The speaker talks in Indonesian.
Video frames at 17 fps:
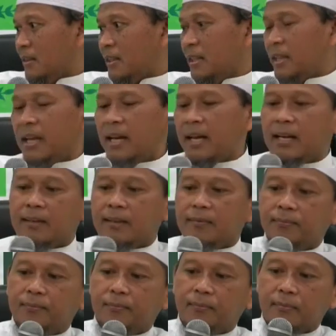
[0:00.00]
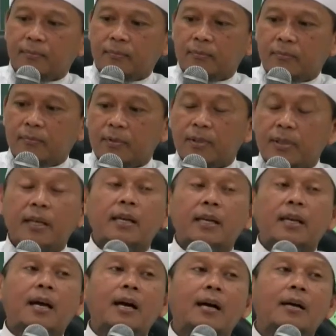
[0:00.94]
Ya. Saya
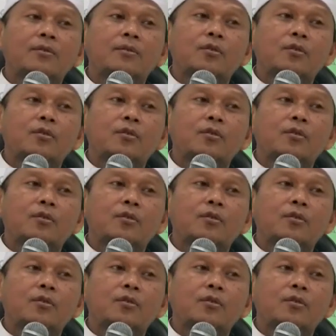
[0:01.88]
kira